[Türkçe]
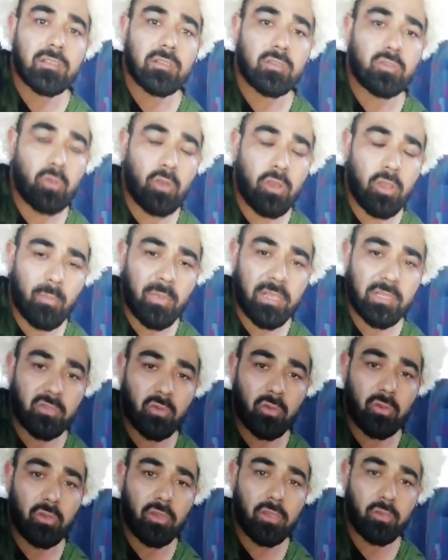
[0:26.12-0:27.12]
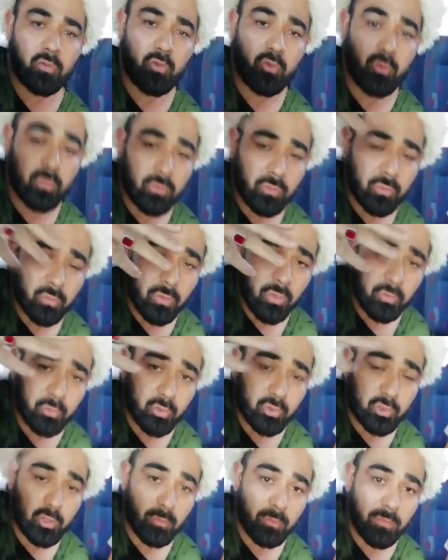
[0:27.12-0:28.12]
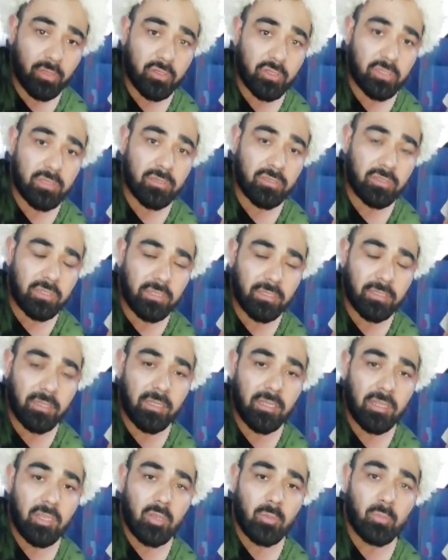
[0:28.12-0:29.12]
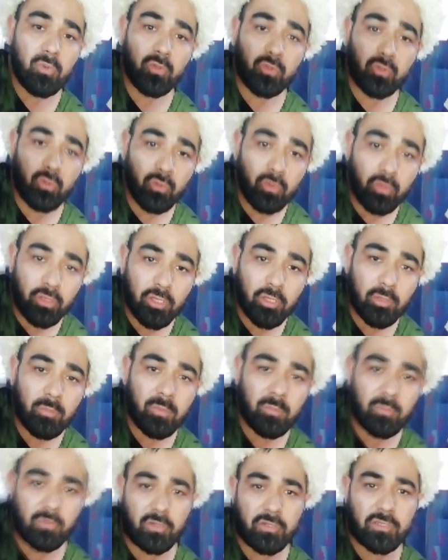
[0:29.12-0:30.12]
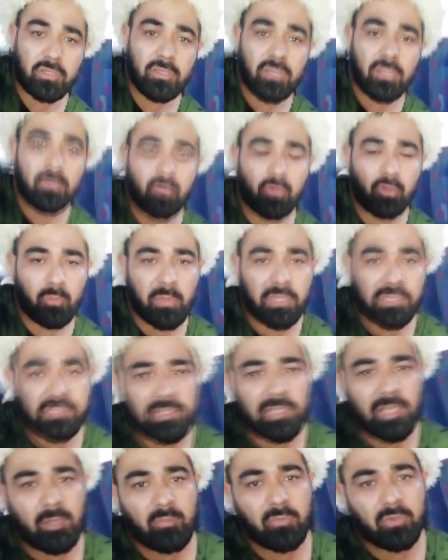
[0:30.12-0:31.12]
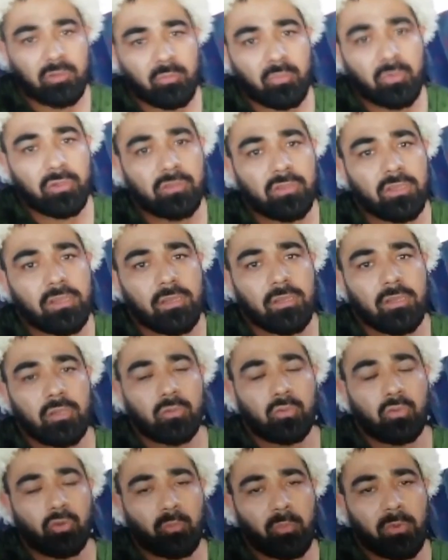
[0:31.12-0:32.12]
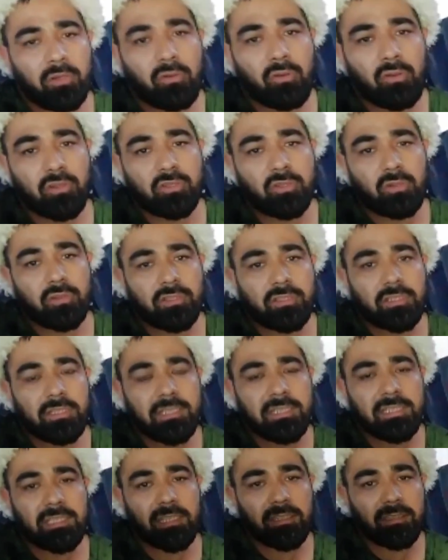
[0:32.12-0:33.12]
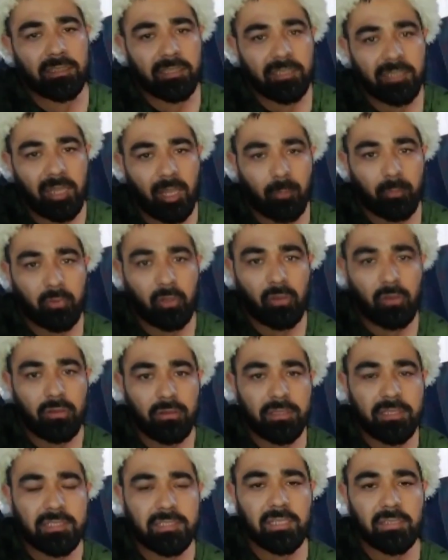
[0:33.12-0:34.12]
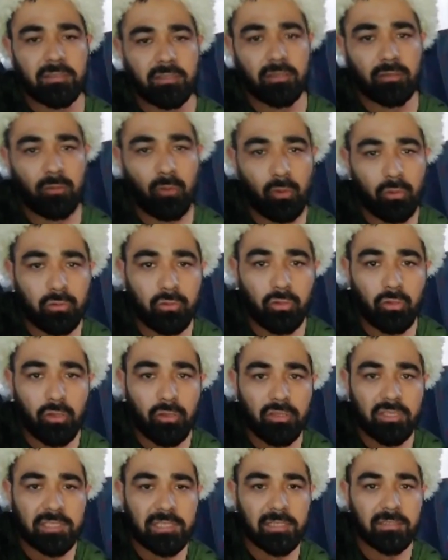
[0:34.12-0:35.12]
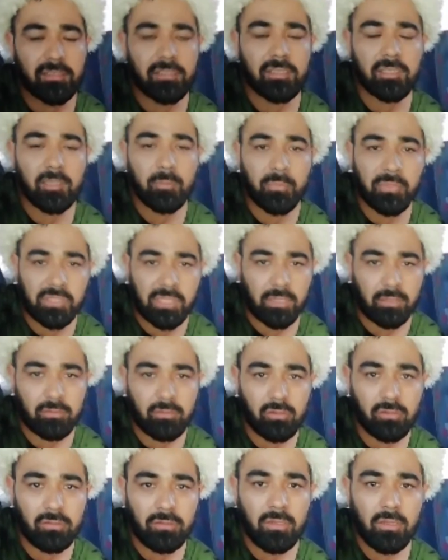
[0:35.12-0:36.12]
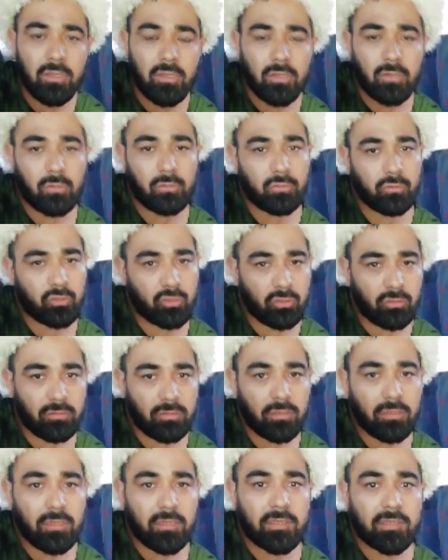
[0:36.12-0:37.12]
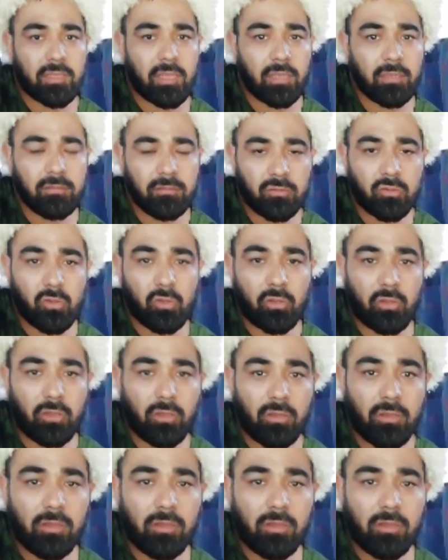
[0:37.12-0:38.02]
e, Süleyman Soylu'ya yüzlenmek istiyoruz ki bu Türkiye mi burası ya Türkmenistan mı? Burada Türkmen konsolosu istediğini yapıyor, istediğini öldürüyor, istediğini bıçaklıyor. Onun için Sayın Zoylu.